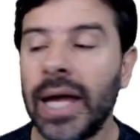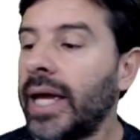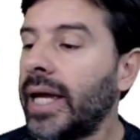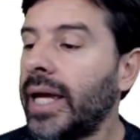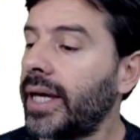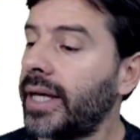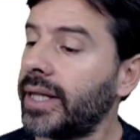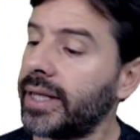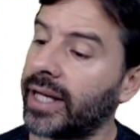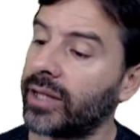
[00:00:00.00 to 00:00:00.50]

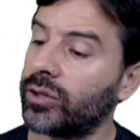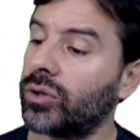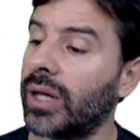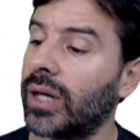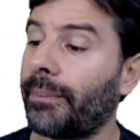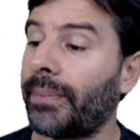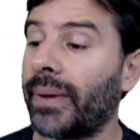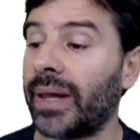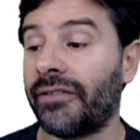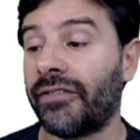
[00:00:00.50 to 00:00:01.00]
e dentro da
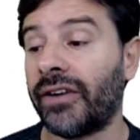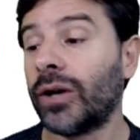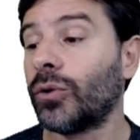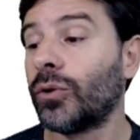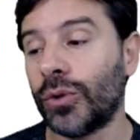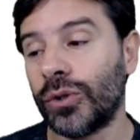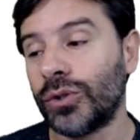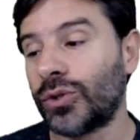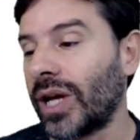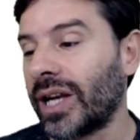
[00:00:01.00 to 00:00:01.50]
palavra
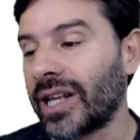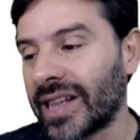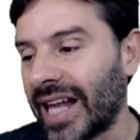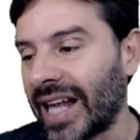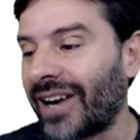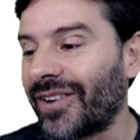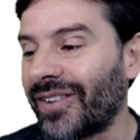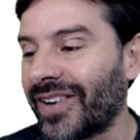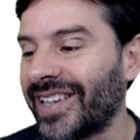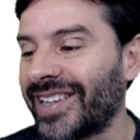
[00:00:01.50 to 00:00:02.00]
curso, é
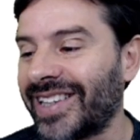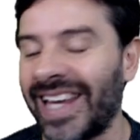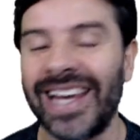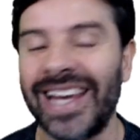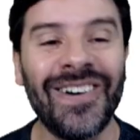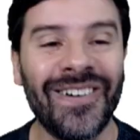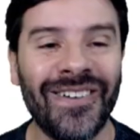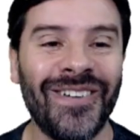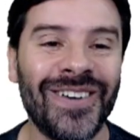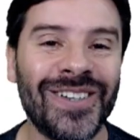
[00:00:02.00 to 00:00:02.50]
claro que tem
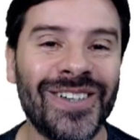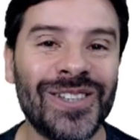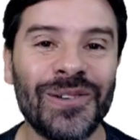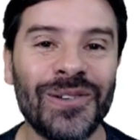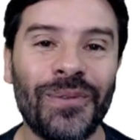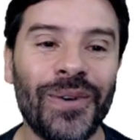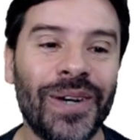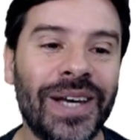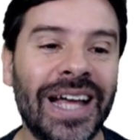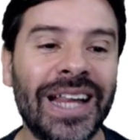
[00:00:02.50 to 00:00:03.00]
curso,
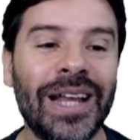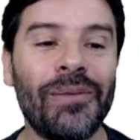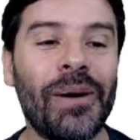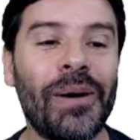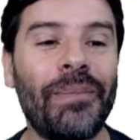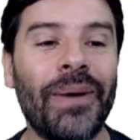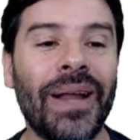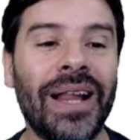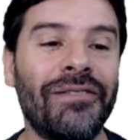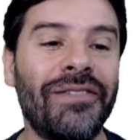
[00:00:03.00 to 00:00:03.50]
porque ela é uma
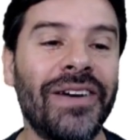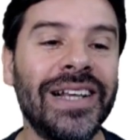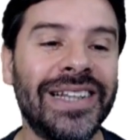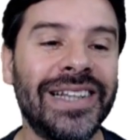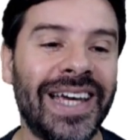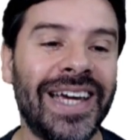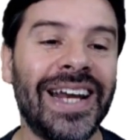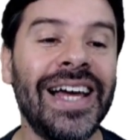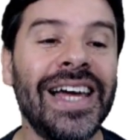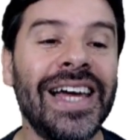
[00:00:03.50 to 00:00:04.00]
palavra
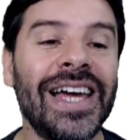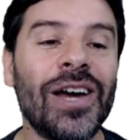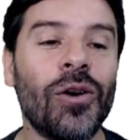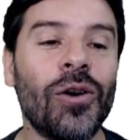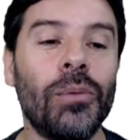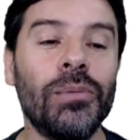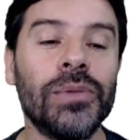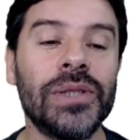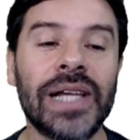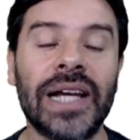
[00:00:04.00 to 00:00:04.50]
inteira,
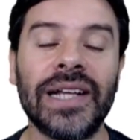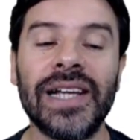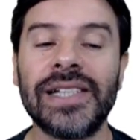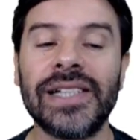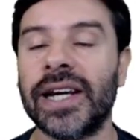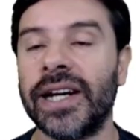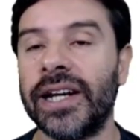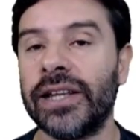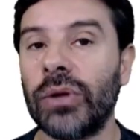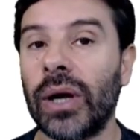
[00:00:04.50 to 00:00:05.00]
como está
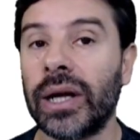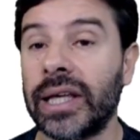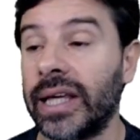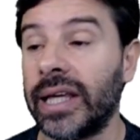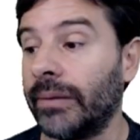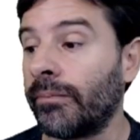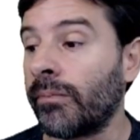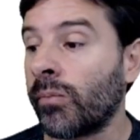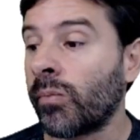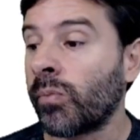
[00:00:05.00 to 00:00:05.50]
descrito
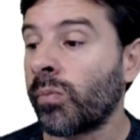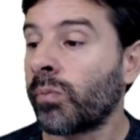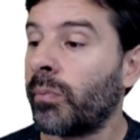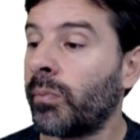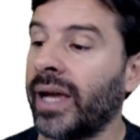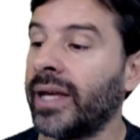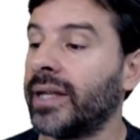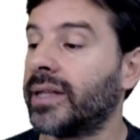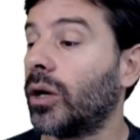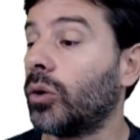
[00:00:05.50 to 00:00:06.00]
aqui.
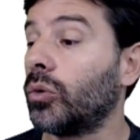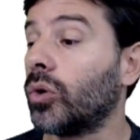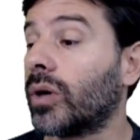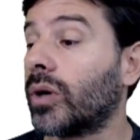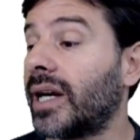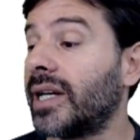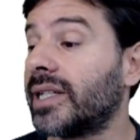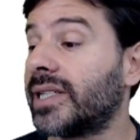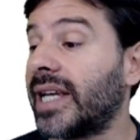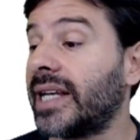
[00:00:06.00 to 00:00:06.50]
Bem, então
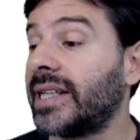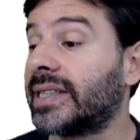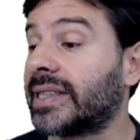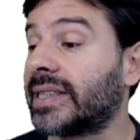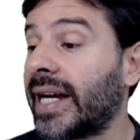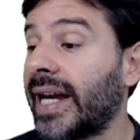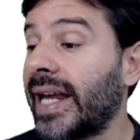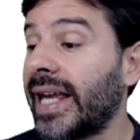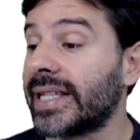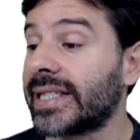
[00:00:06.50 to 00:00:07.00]
localizei
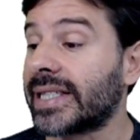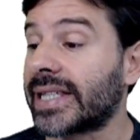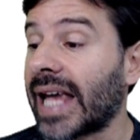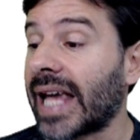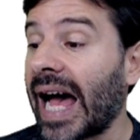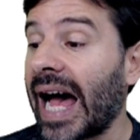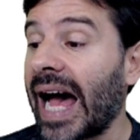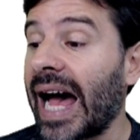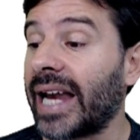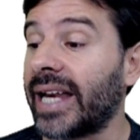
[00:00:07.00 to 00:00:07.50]
três
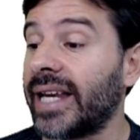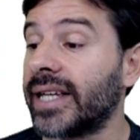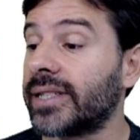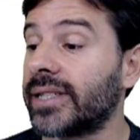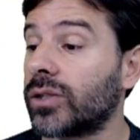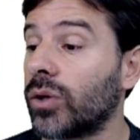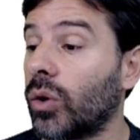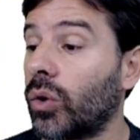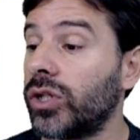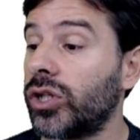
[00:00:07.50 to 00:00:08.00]

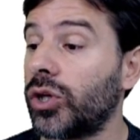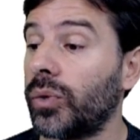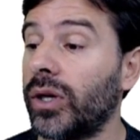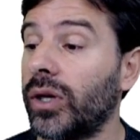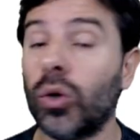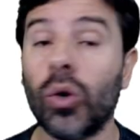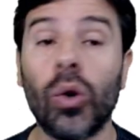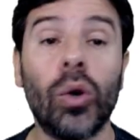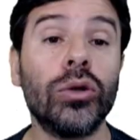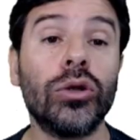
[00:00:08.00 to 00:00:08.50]
áreas onde eu
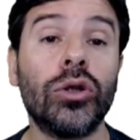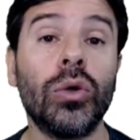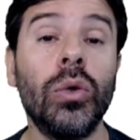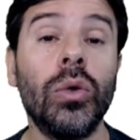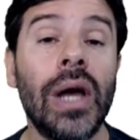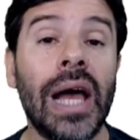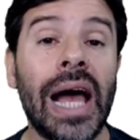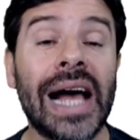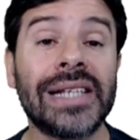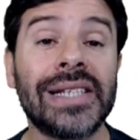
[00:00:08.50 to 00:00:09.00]
encontro
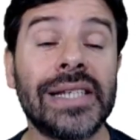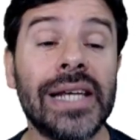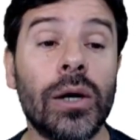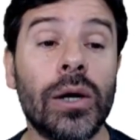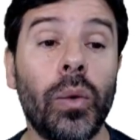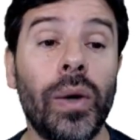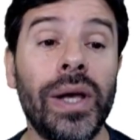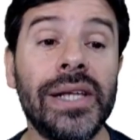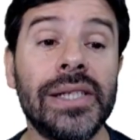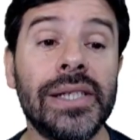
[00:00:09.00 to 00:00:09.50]
a
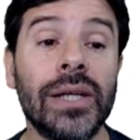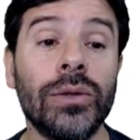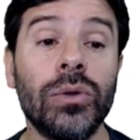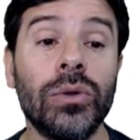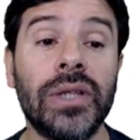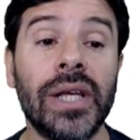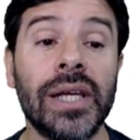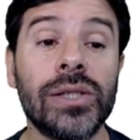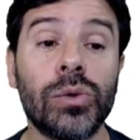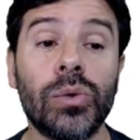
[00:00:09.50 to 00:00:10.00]
sequência do
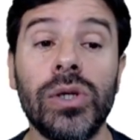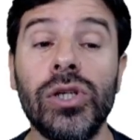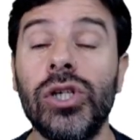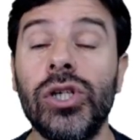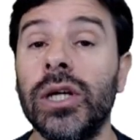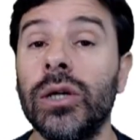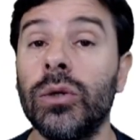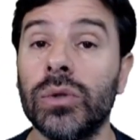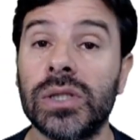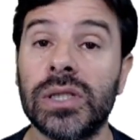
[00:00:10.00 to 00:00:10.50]
texto
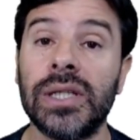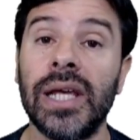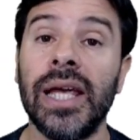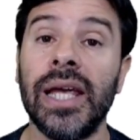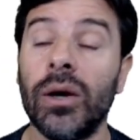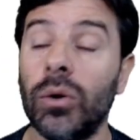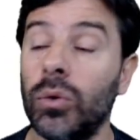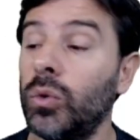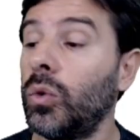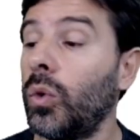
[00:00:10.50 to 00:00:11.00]
antigo,
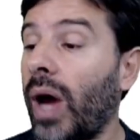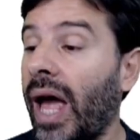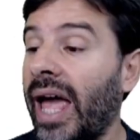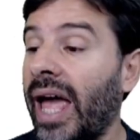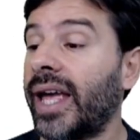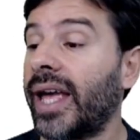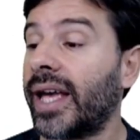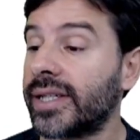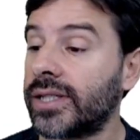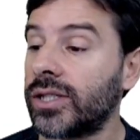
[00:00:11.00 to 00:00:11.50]

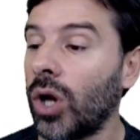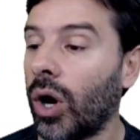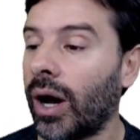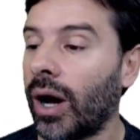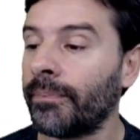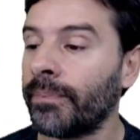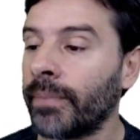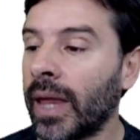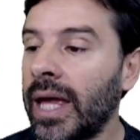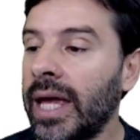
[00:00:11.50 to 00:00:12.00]

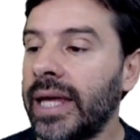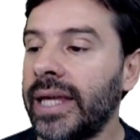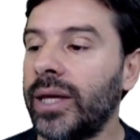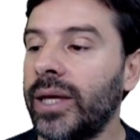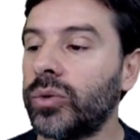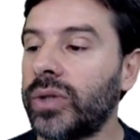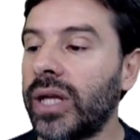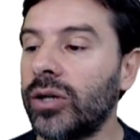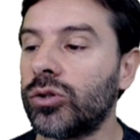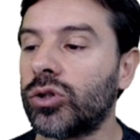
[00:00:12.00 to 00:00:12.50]
C-U-R-S-O. E
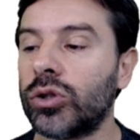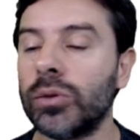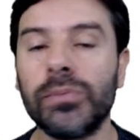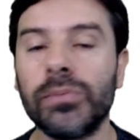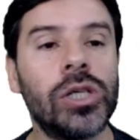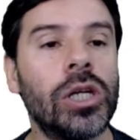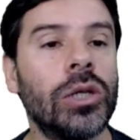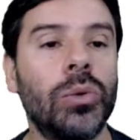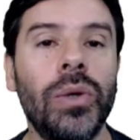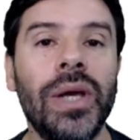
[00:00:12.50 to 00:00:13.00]
eu tenho que
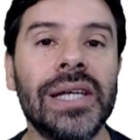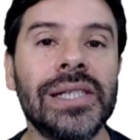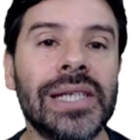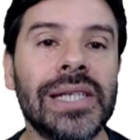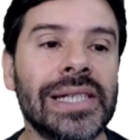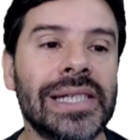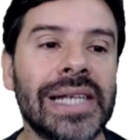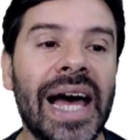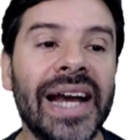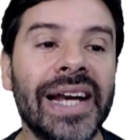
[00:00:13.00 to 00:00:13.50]
substituir
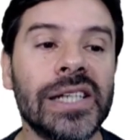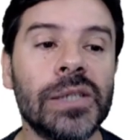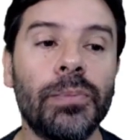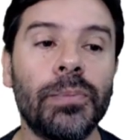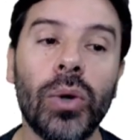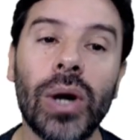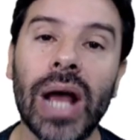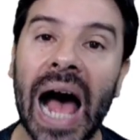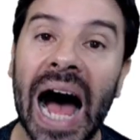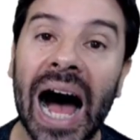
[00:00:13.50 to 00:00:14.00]
essas áreas
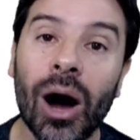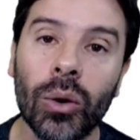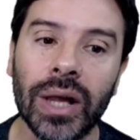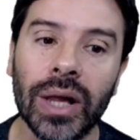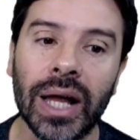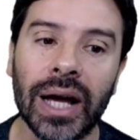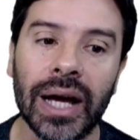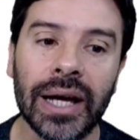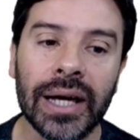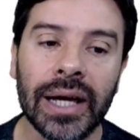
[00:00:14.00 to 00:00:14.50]
por
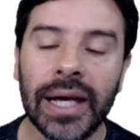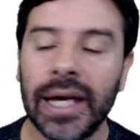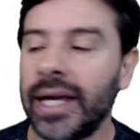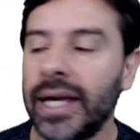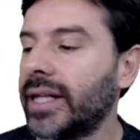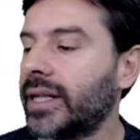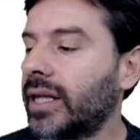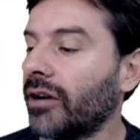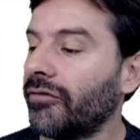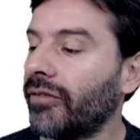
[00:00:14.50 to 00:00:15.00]
aula.
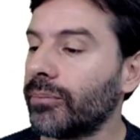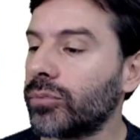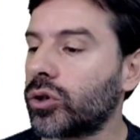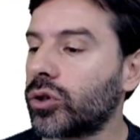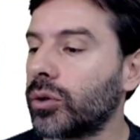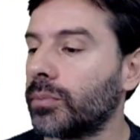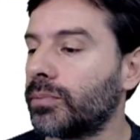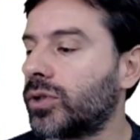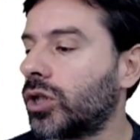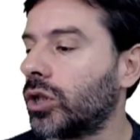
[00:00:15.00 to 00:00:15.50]
Então vamos
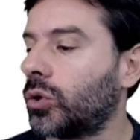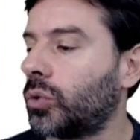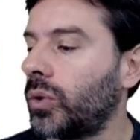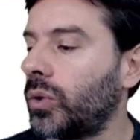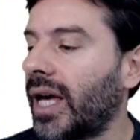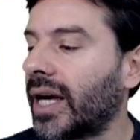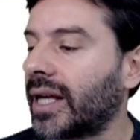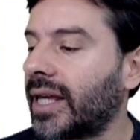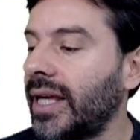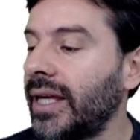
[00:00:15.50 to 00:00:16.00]

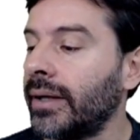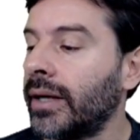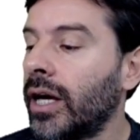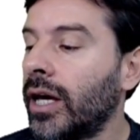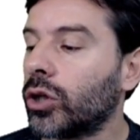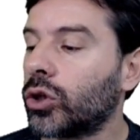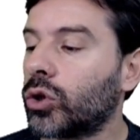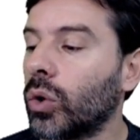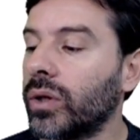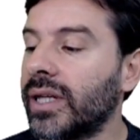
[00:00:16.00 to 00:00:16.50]
substituir aqui
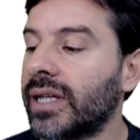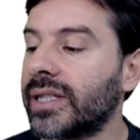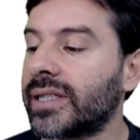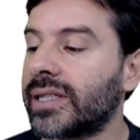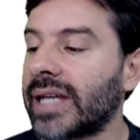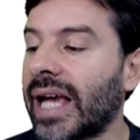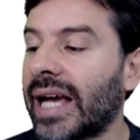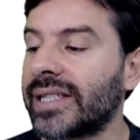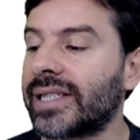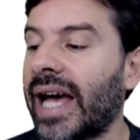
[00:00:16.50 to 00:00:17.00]

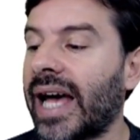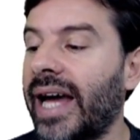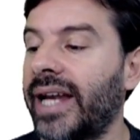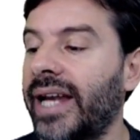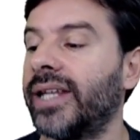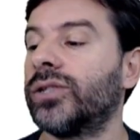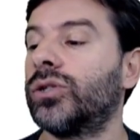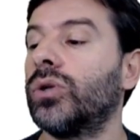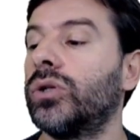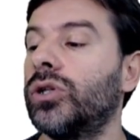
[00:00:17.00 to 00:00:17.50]
todas as
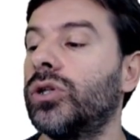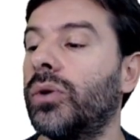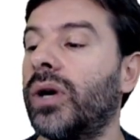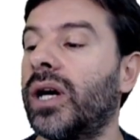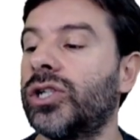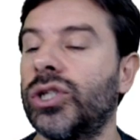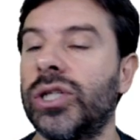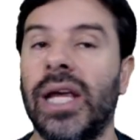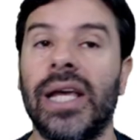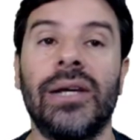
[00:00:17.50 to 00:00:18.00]
áreas onde eu
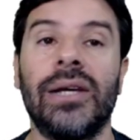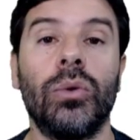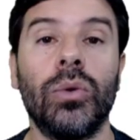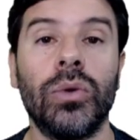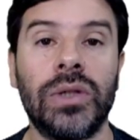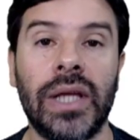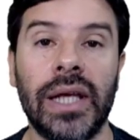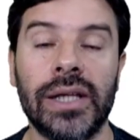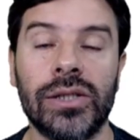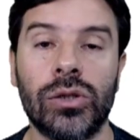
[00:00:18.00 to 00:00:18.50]
achei o
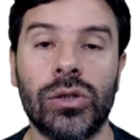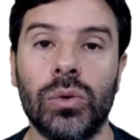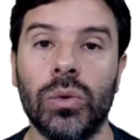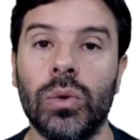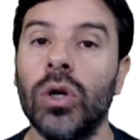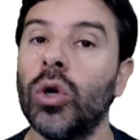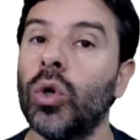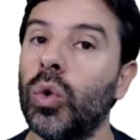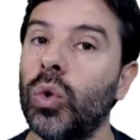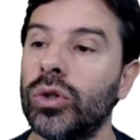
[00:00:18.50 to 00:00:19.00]
texto
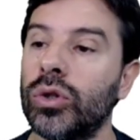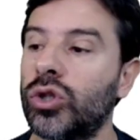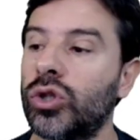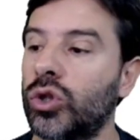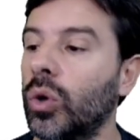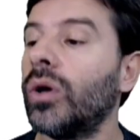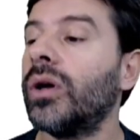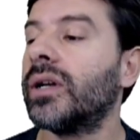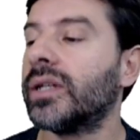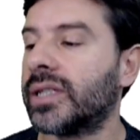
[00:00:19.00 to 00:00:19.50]

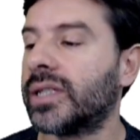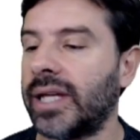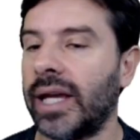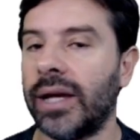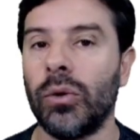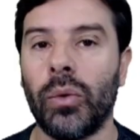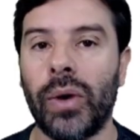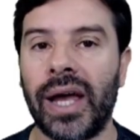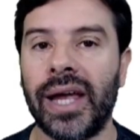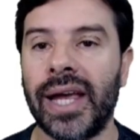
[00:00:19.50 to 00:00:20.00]
curso,
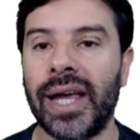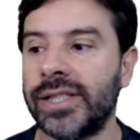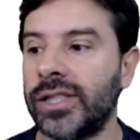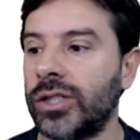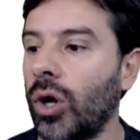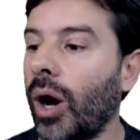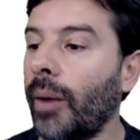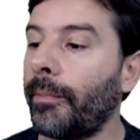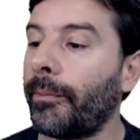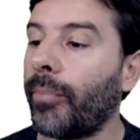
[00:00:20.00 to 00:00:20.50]

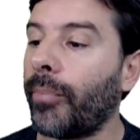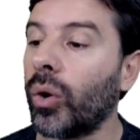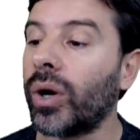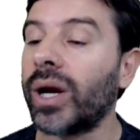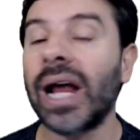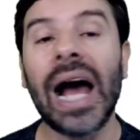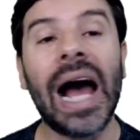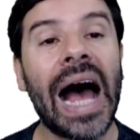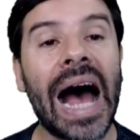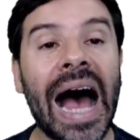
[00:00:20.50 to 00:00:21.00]
C-U-R-S-O,
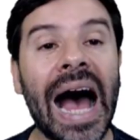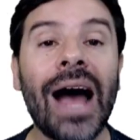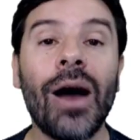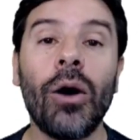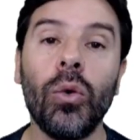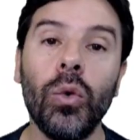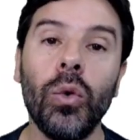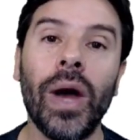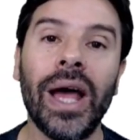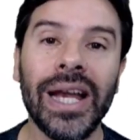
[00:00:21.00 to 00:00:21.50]
por
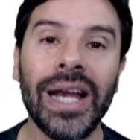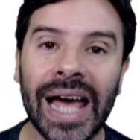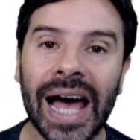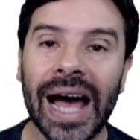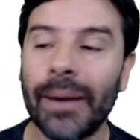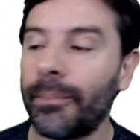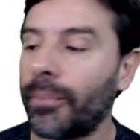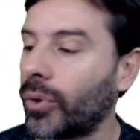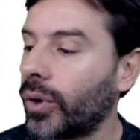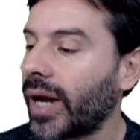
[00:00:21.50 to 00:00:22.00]

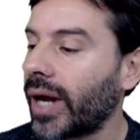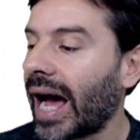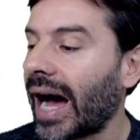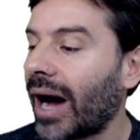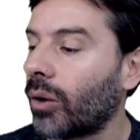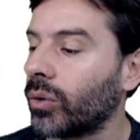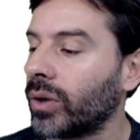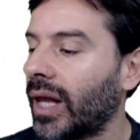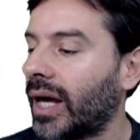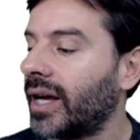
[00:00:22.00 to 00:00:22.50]
A-U-L-A, por
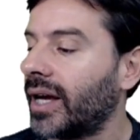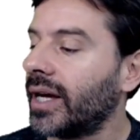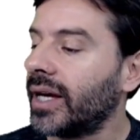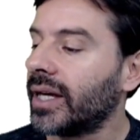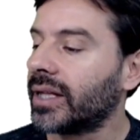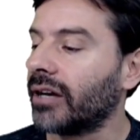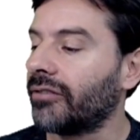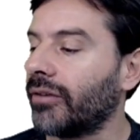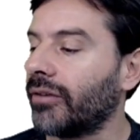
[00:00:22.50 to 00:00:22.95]
aula. Então